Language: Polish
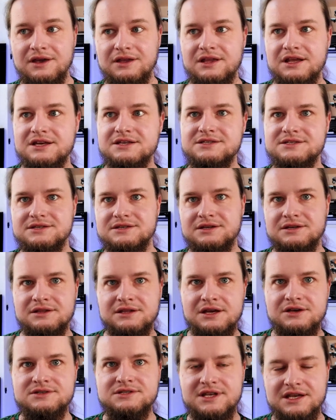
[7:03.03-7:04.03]
I teraz e,
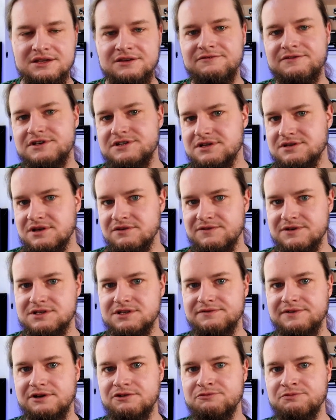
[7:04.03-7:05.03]
na ostatnim warszawskim
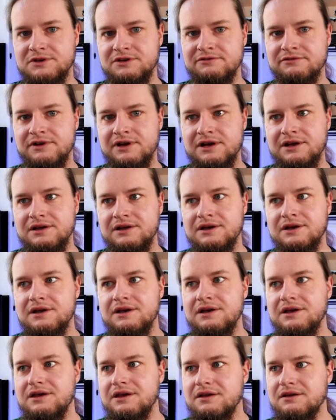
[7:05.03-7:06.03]
festiwalu piwa,
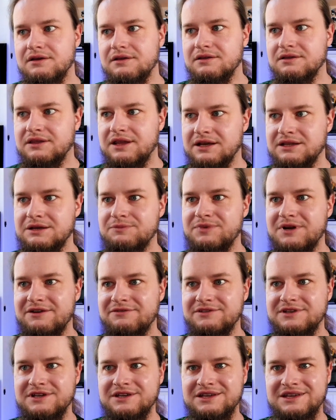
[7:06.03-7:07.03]
tak
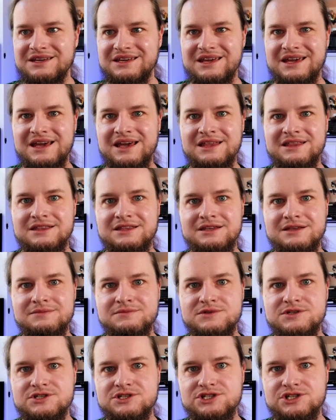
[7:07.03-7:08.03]
naprawdę
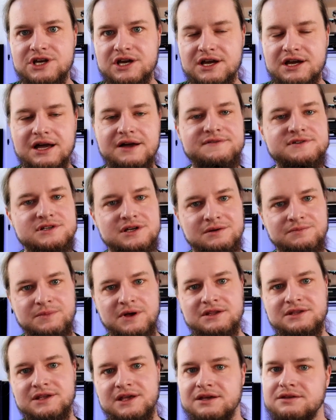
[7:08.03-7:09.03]
jednym z ciekawszych
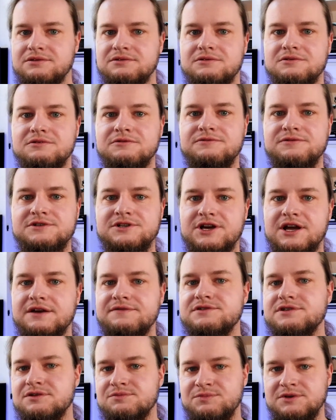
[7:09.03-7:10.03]
patentów,
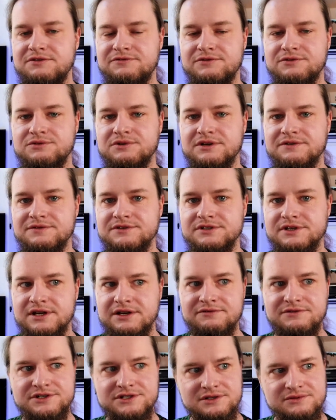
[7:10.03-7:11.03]
ciekawszych piw, które
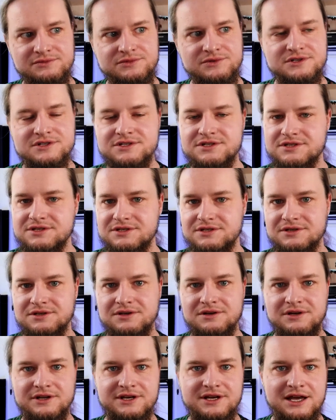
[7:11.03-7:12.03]
widziałem, właśnie były z
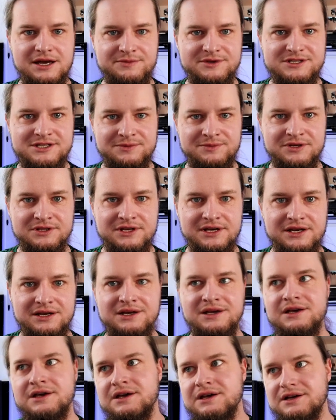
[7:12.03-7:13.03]
olejkami CBD,
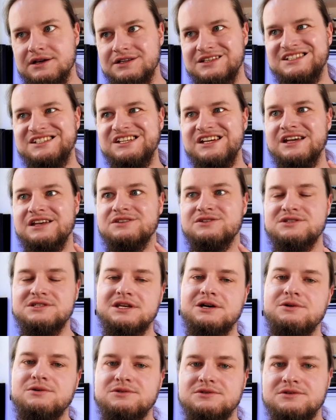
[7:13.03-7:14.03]
gdzie
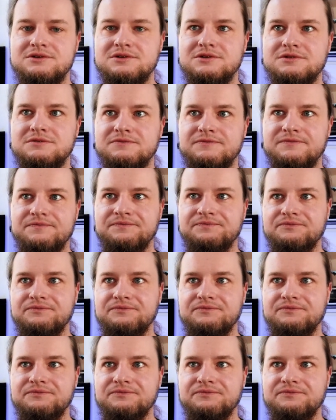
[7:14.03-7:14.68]
zostało to